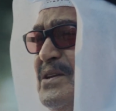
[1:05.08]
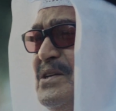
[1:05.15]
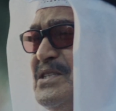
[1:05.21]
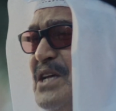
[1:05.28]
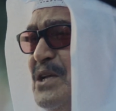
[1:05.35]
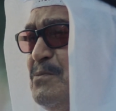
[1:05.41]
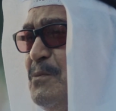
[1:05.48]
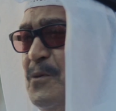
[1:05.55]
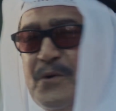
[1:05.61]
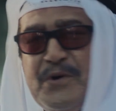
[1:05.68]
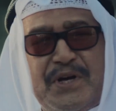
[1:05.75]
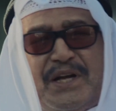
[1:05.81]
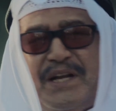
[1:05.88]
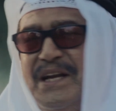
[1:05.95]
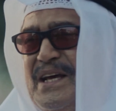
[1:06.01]
نسيت بوك
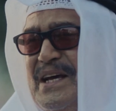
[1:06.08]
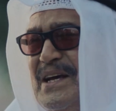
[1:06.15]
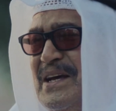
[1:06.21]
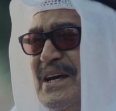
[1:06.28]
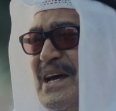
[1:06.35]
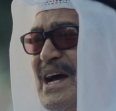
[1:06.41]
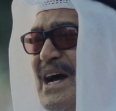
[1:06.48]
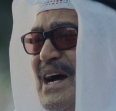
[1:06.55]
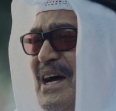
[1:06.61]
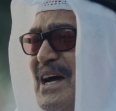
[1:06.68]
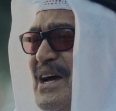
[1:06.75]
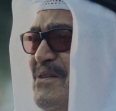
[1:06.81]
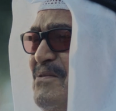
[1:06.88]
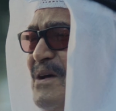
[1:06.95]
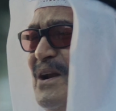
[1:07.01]
هني
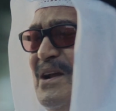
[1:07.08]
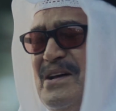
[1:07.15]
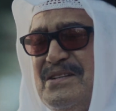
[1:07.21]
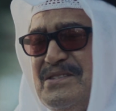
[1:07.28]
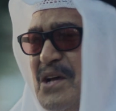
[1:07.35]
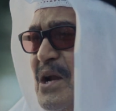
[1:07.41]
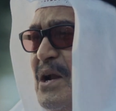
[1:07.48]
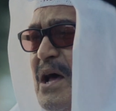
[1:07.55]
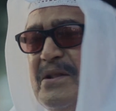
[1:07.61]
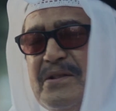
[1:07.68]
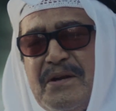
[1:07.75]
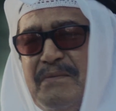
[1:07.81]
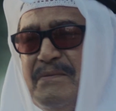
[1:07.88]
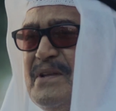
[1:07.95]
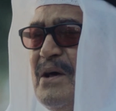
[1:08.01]
اي والله نسيت
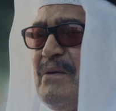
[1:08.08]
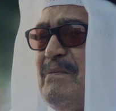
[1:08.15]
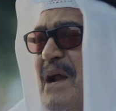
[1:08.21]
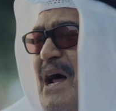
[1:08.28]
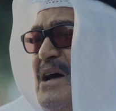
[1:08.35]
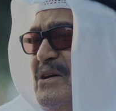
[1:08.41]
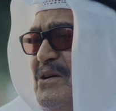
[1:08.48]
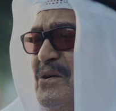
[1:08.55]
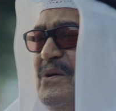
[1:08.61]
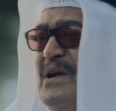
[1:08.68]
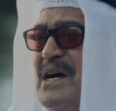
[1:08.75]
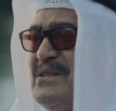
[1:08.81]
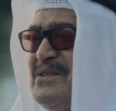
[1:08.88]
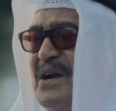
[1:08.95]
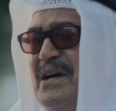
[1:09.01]
اضرب درب رايح
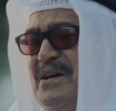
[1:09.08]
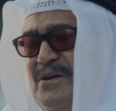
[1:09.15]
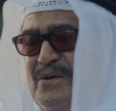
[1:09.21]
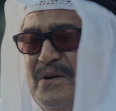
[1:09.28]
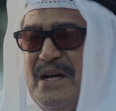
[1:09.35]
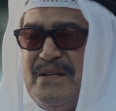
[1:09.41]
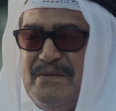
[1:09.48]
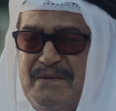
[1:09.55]
وراد رايح وراد